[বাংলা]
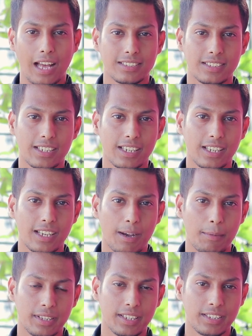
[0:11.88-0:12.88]
আজকে
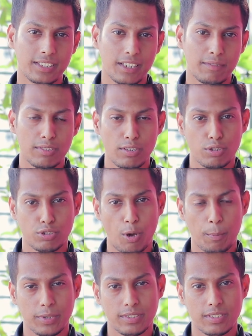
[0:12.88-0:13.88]
আমাদের যে ভিডিও
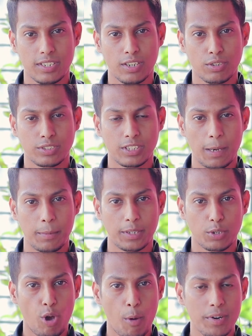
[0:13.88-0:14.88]
টপিক সেটা হচ্ছে
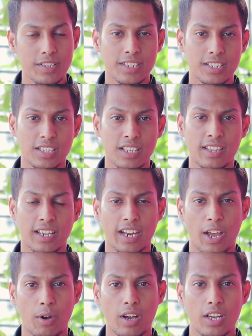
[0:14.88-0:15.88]
আমাদের কমেন্ট সেকশন থেকে
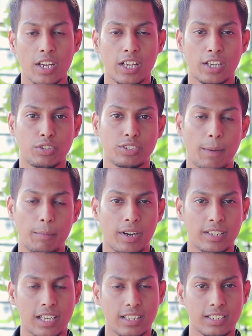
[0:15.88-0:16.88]
নেওয়া তো হচ্ছে
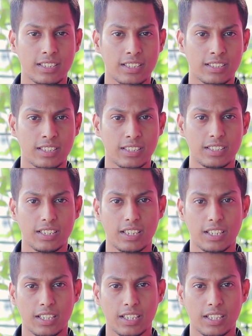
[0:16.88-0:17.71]
আপনারা জানতে চেয়েছেন যে